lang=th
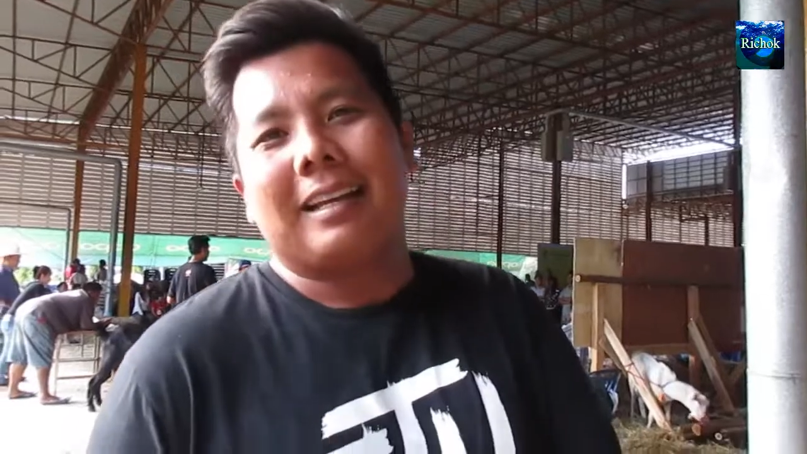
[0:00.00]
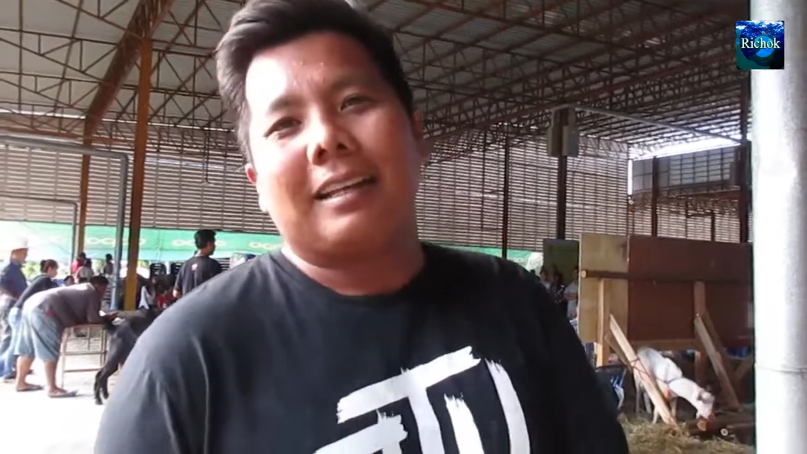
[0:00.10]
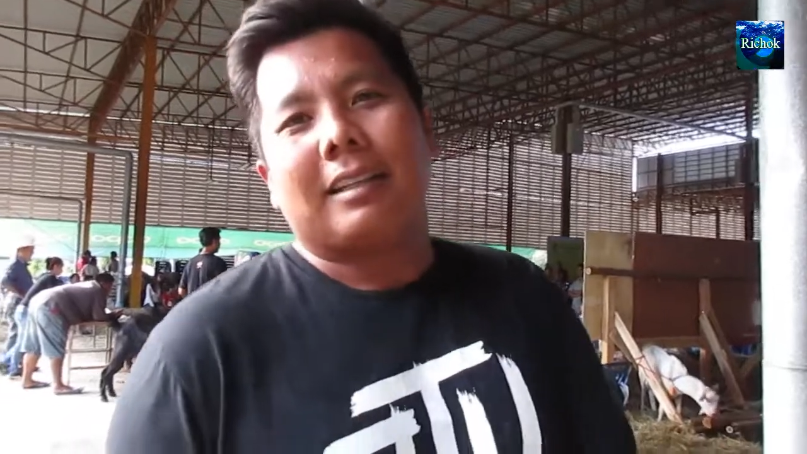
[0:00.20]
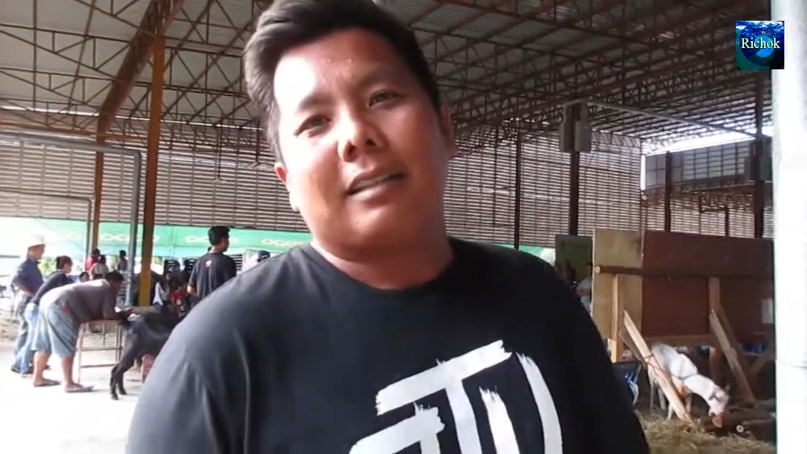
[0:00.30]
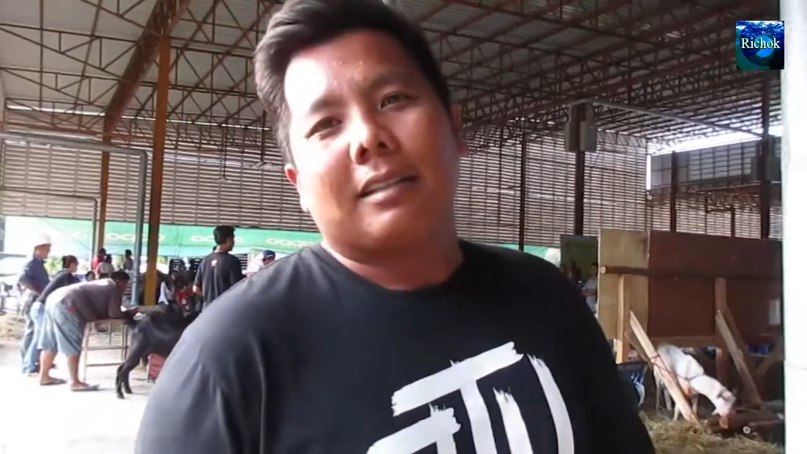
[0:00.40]
เรา
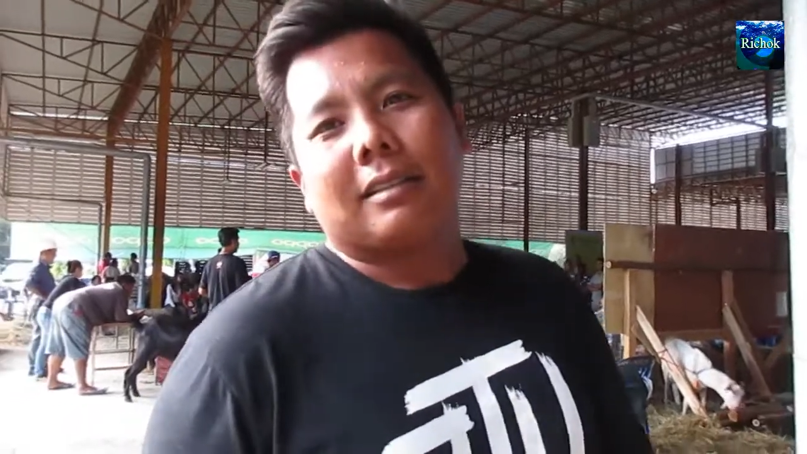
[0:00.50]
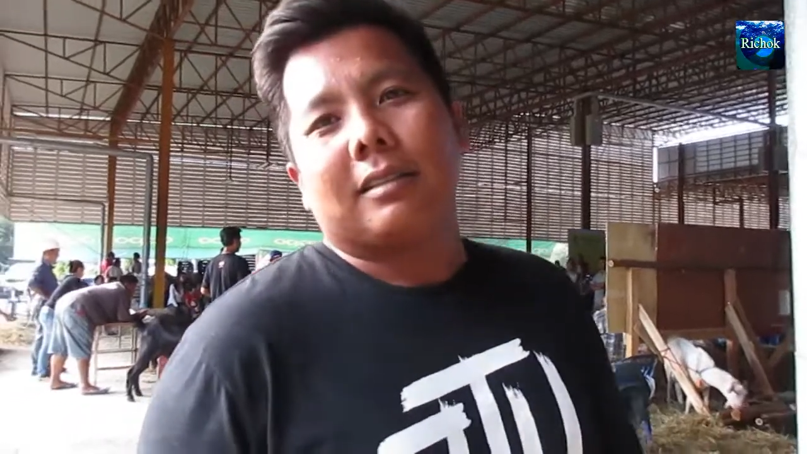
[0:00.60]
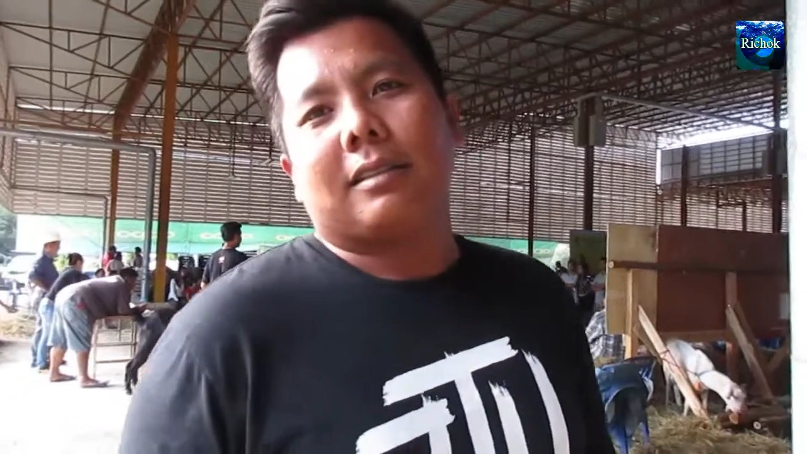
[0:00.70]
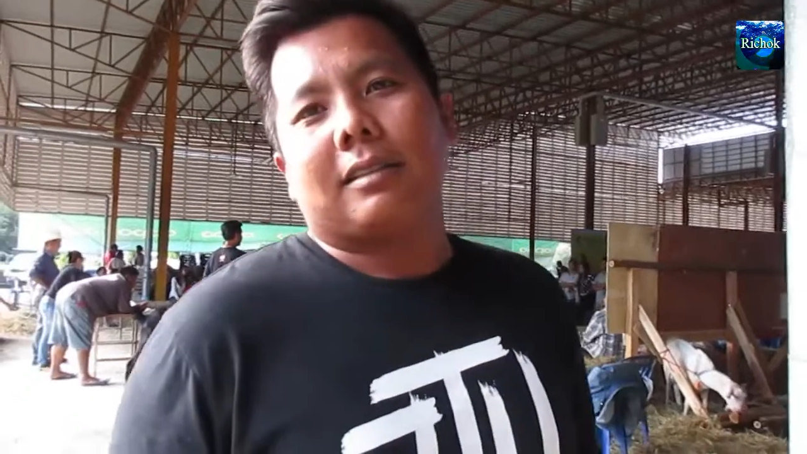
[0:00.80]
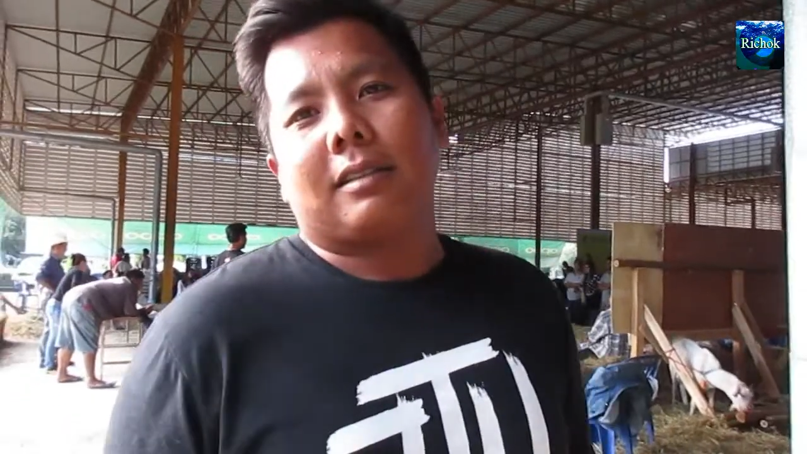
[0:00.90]
ไม่ค่อยได้
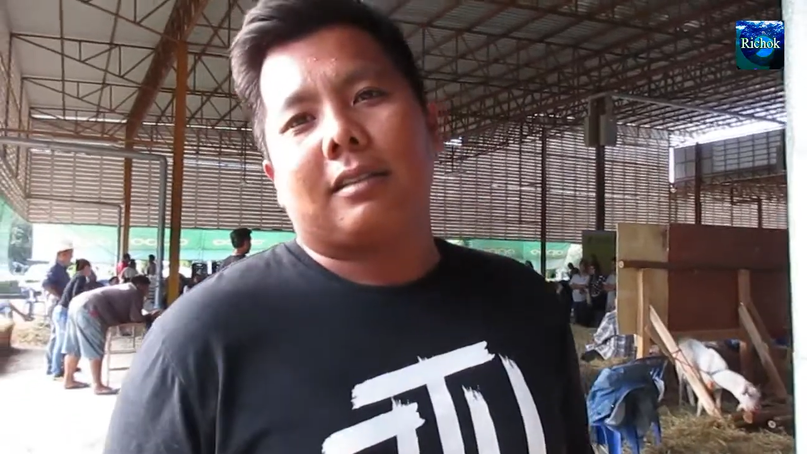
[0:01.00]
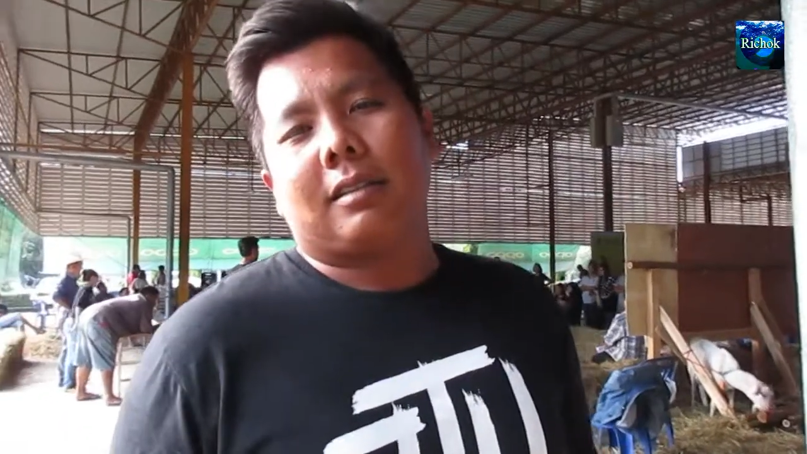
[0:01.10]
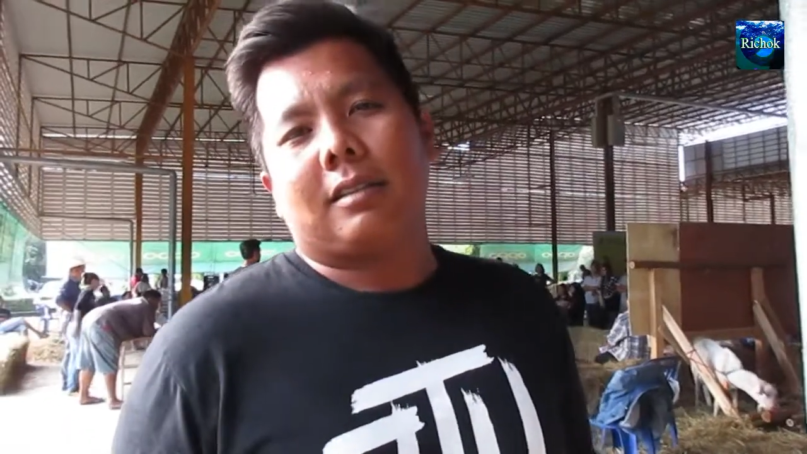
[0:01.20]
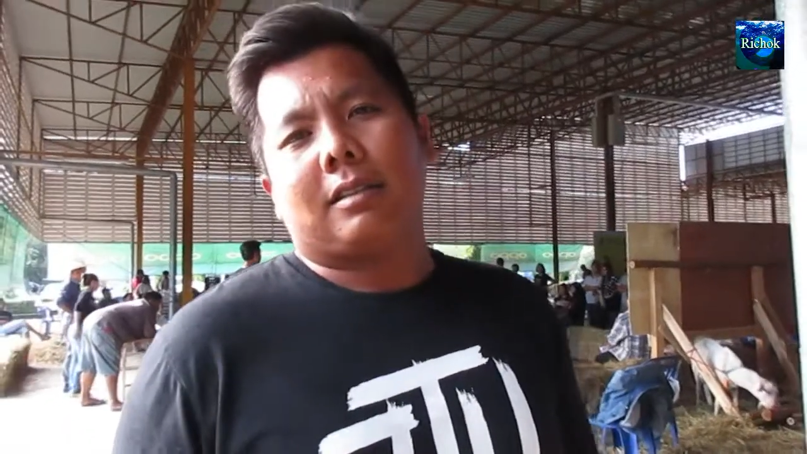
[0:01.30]
ยินข่าวแบบ